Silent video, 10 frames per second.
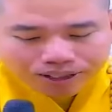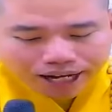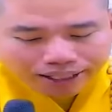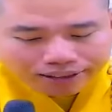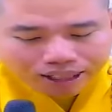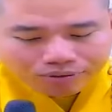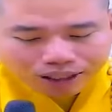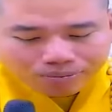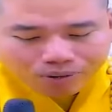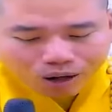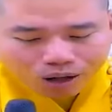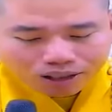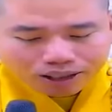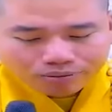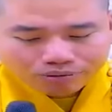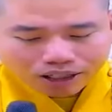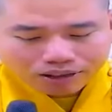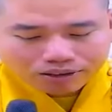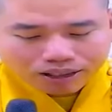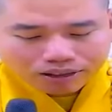dạy ta phải bỏ niệm phật
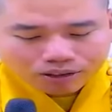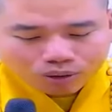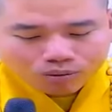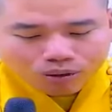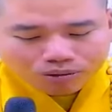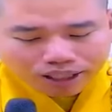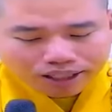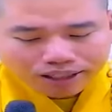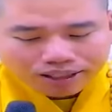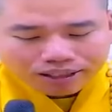để tu môn kia